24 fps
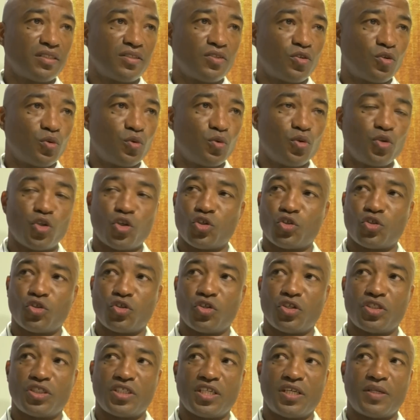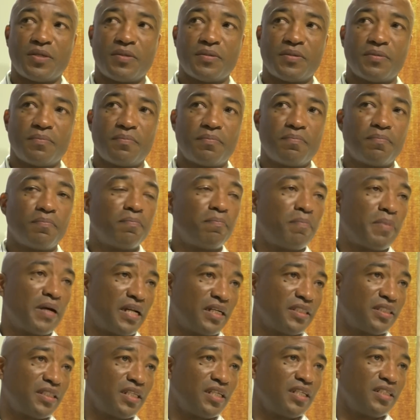orgulloso de ser
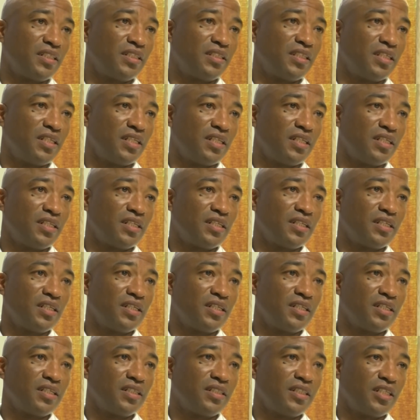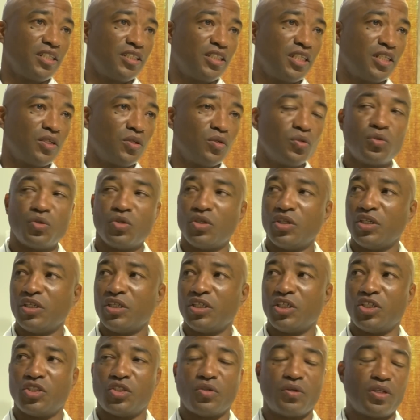parte de, este, este club
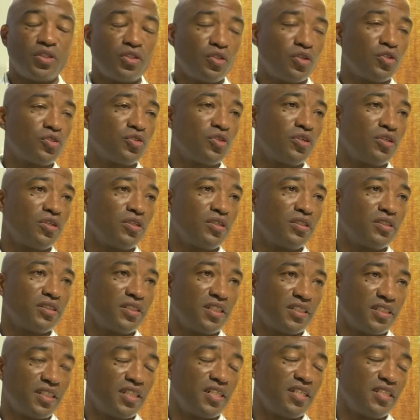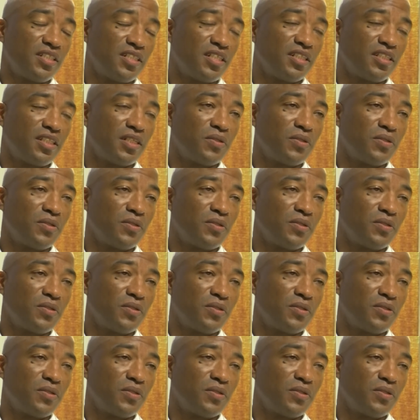y sobre todo de ser hincha de este